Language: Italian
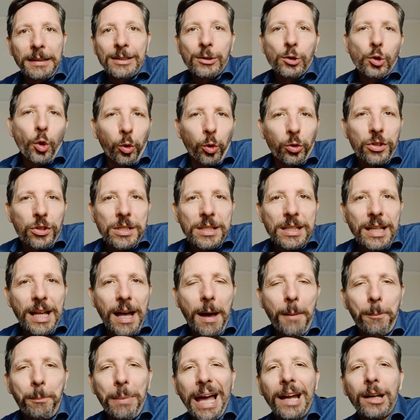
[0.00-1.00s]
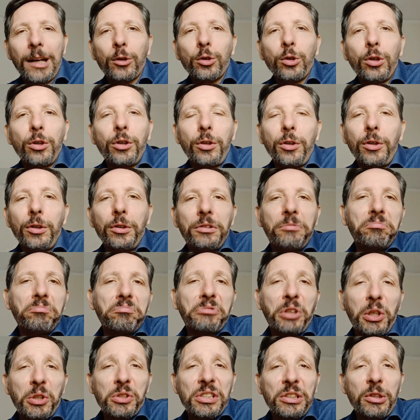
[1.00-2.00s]
sosta parlo
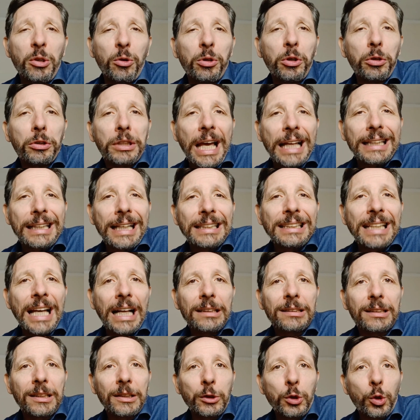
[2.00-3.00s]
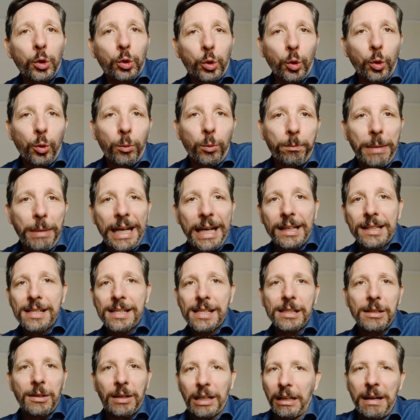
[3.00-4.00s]
mm, così, do un'occhiata agli altri
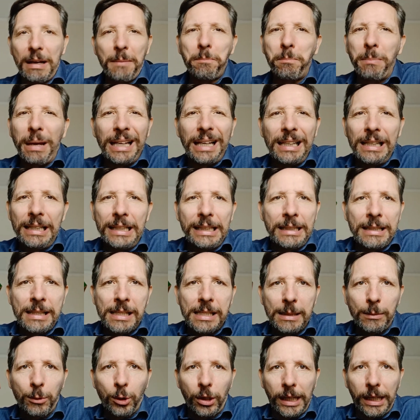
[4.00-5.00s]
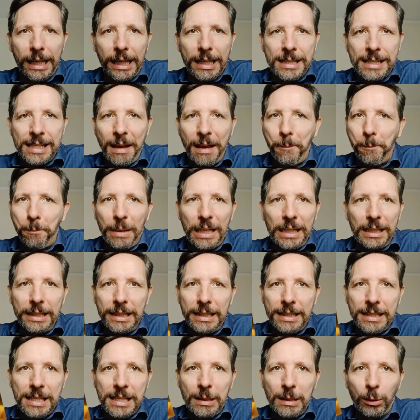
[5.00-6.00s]
Youtubers. Eh, è bellissimo, ragazzi, è
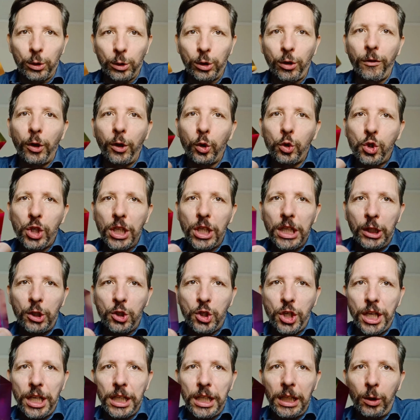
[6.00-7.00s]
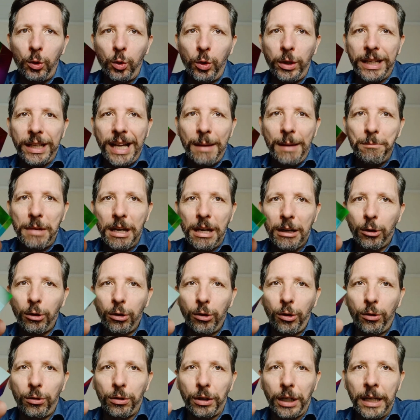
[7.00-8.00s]
bellissimo. Dove lo giri, giri, lui cambia
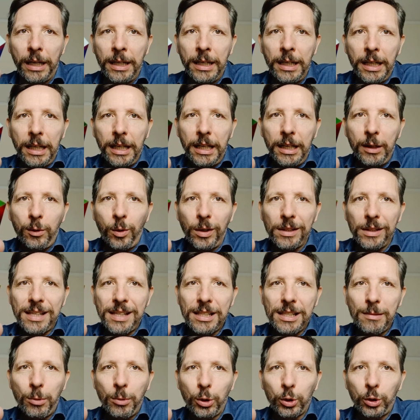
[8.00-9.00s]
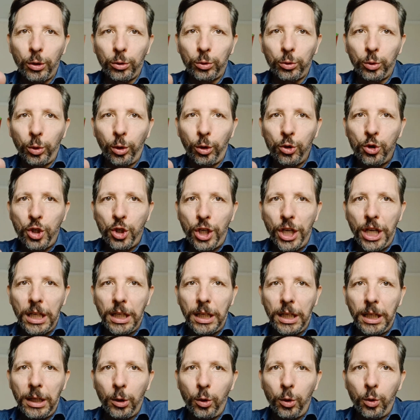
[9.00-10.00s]
colore. In qualsiasi modo tu lo
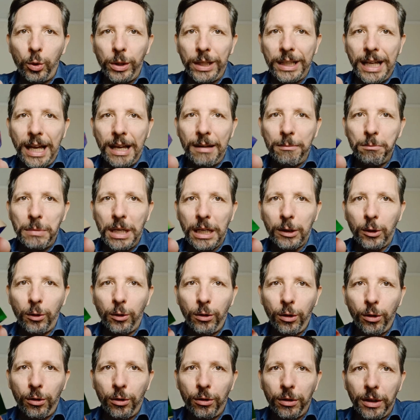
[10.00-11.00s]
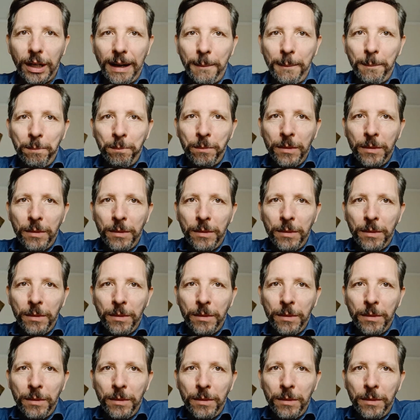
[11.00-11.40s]
giri, lui cambia colore.